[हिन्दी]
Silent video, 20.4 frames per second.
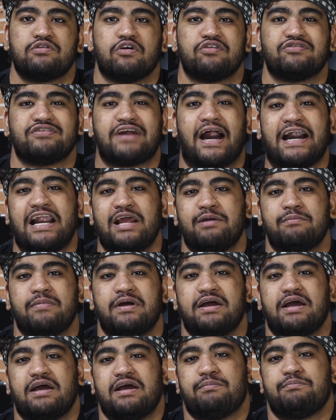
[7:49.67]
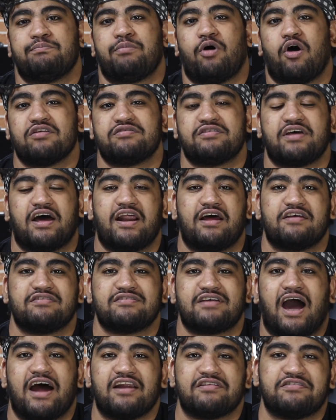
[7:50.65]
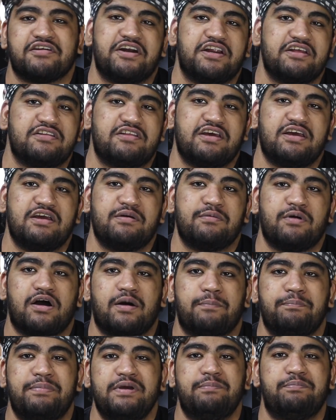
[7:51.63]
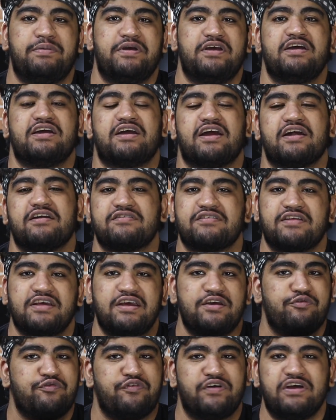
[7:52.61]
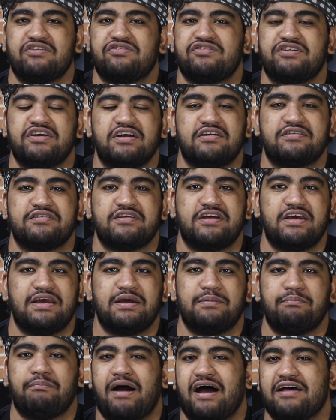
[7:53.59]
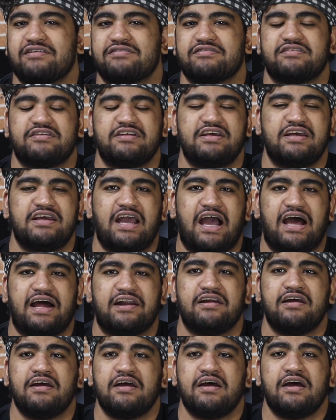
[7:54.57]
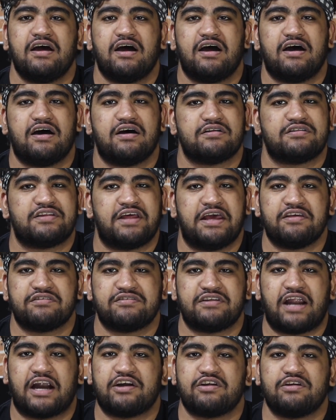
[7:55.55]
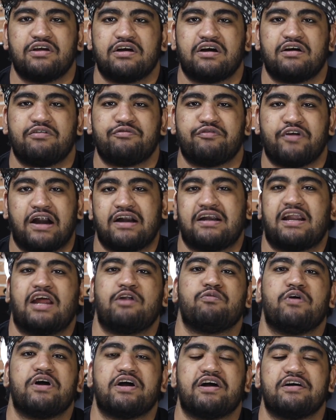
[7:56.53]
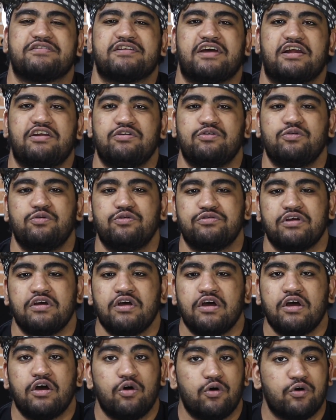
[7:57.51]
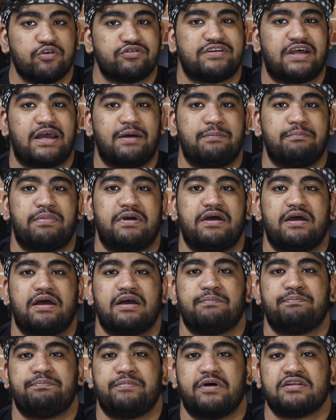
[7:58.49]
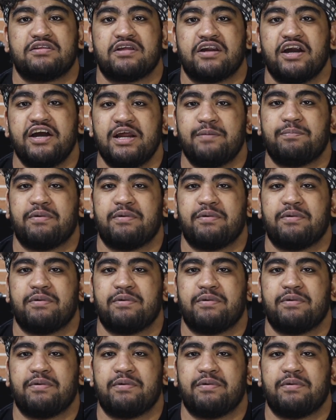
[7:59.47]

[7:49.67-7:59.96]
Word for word: सो so, स्टार्टिंग में बहुत सारा स्कार सिटी थी पीपीई किट्स e की फेस शील्ड्स की मास्क की एंड थिंग्स दैट फ्रंटलाइन वर्कर्स कैन यूज़ उस टाइम पे थ्री डी